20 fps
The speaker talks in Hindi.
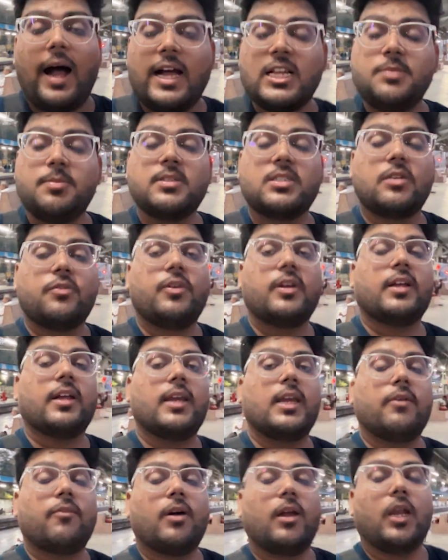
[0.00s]
आज मैं सफ़र
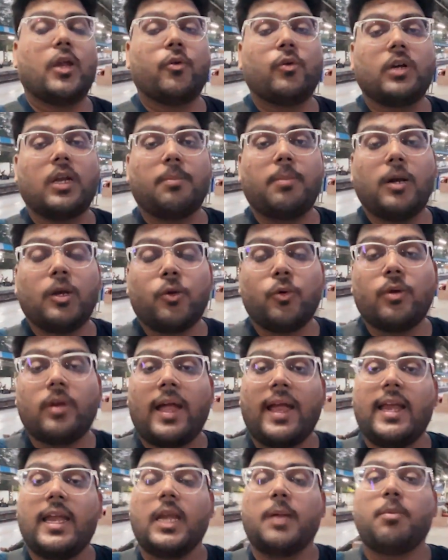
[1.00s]
करने वाला हूँ डबल टू
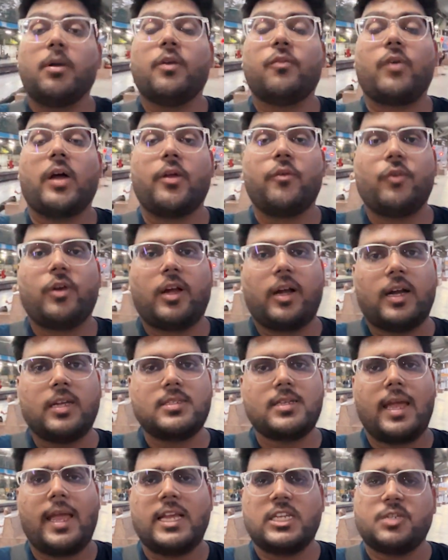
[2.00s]
नाइन डबल फाइव
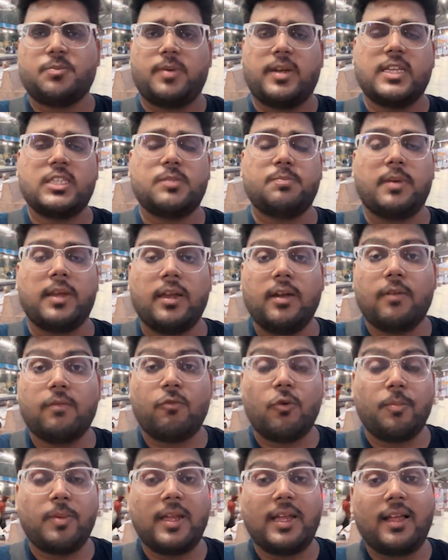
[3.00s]
कच एक्सप्रेस में
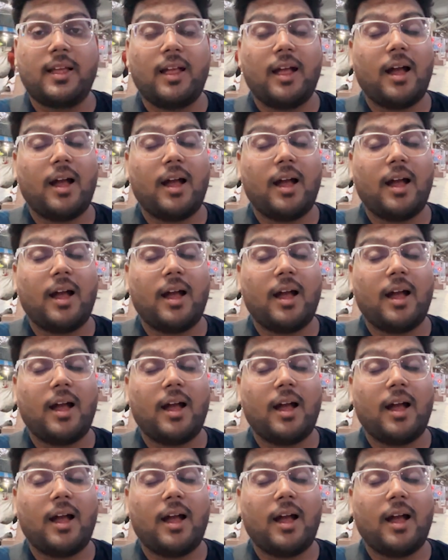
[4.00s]
वो भी